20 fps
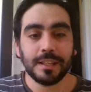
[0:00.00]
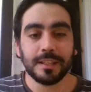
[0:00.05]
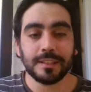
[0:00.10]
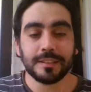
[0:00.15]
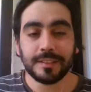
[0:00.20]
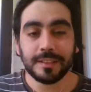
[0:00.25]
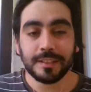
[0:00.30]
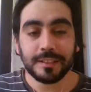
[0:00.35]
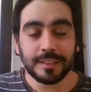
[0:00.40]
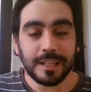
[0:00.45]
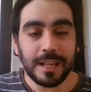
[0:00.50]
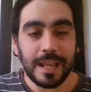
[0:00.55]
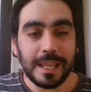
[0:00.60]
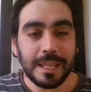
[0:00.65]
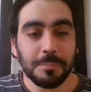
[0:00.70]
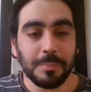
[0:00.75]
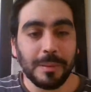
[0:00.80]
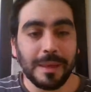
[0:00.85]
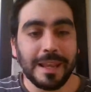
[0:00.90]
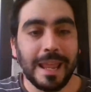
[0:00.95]
etcétera,
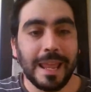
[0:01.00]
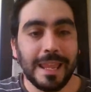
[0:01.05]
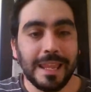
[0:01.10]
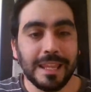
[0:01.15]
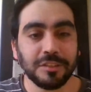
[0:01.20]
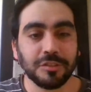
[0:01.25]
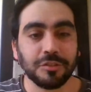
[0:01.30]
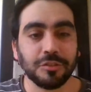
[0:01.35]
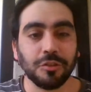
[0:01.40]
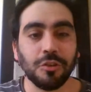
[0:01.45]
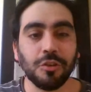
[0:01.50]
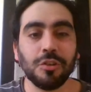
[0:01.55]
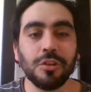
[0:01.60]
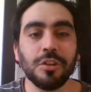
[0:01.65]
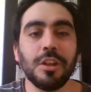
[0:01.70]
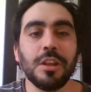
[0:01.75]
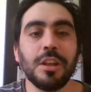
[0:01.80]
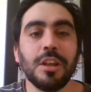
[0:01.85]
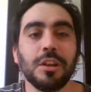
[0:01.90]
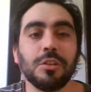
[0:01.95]
y para eso
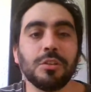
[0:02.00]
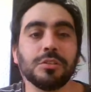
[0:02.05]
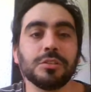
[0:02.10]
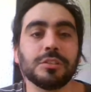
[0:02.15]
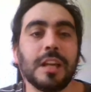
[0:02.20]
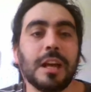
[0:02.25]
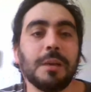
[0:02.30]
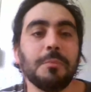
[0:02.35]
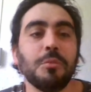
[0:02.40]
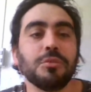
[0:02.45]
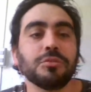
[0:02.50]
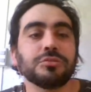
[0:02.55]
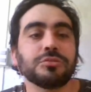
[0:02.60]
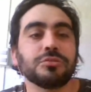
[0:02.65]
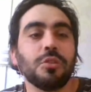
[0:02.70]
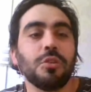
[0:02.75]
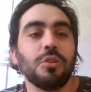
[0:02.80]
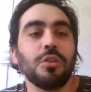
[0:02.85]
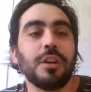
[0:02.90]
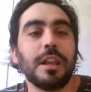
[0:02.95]
contamos
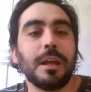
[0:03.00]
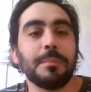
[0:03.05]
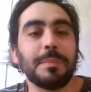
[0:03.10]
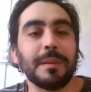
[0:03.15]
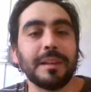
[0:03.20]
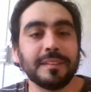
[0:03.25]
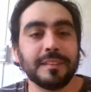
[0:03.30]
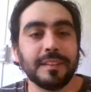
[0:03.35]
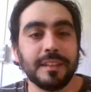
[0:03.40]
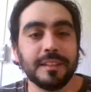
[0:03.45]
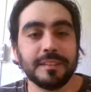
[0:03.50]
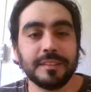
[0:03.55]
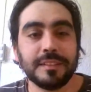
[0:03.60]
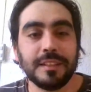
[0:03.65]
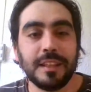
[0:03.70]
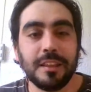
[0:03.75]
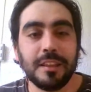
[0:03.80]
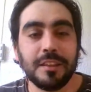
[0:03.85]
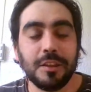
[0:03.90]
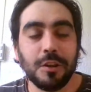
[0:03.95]
con la
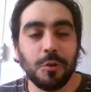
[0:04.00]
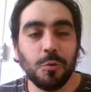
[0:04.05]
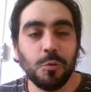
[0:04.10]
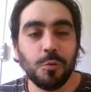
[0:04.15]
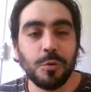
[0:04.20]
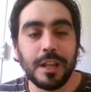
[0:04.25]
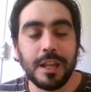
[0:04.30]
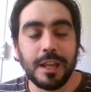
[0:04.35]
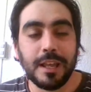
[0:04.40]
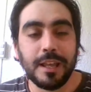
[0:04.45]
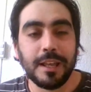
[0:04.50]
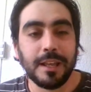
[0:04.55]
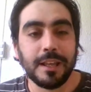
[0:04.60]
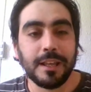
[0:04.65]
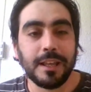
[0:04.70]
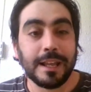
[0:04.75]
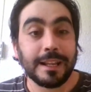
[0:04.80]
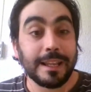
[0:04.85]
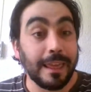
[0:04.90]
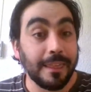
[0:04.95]
presencia de
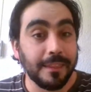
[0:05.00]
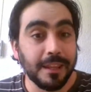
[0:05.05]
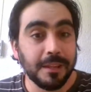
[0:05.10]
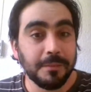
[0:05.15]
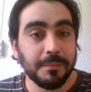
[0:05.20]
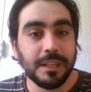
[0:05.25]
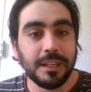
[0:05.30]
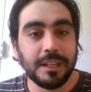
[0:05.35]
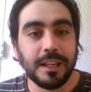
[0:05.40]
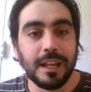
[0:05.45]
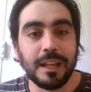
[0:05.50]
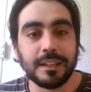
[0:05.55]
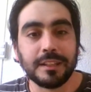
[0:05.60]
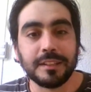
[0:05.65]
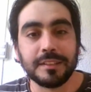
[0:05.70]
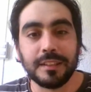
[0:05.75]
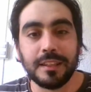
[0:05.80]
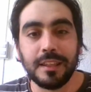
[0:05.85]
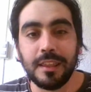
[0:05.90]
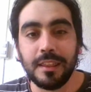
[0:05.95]
una académica que
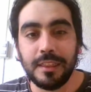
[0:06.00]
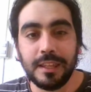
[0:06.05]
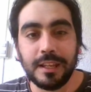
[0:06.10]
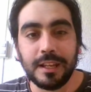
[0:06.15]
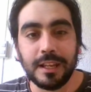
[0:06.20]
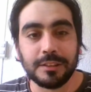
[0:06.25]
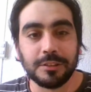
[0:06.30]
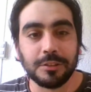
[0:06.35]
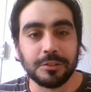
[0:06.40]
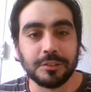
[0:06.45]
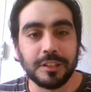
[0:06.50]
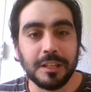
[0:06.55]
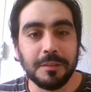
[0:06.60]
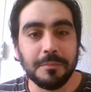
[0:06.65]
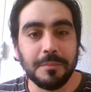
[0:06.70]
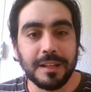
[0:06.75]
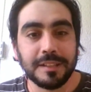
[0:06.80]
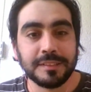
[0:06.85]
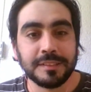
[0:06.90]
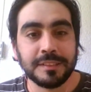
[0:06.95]
se dedica a estos
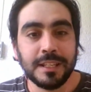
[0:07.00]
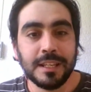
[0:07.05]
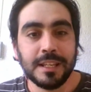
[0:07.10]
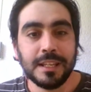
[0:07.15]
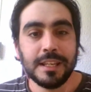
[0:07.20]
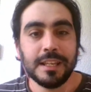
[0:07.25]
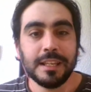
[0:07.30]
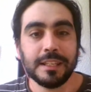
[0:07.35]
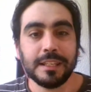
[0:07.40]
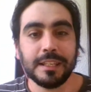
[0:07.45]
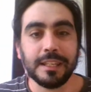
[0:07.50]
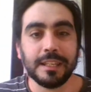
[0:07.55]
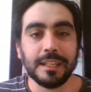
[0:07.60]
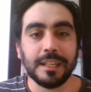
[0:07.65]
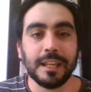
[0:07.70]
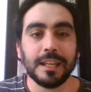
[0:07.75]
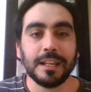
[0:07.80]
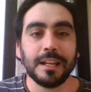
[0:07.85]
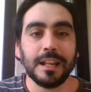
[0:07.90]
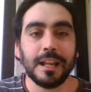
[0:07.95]
temas, eh,
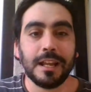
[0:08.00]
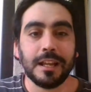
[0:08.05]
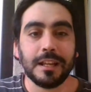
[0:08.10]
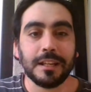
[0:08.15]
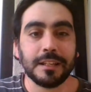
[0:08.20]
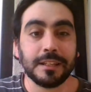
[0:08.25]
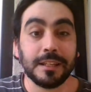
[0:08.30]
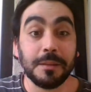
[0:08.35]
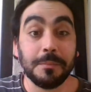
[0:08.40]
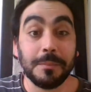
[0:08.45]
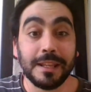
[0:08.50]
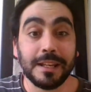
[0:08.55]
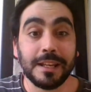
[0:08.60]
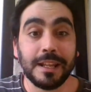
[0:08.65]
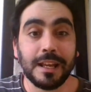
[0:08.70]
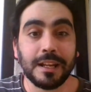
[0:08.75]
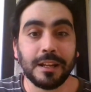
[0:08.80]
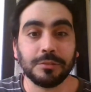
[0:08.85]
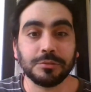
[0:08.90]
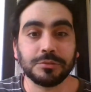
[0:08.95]
Jimena, Jimena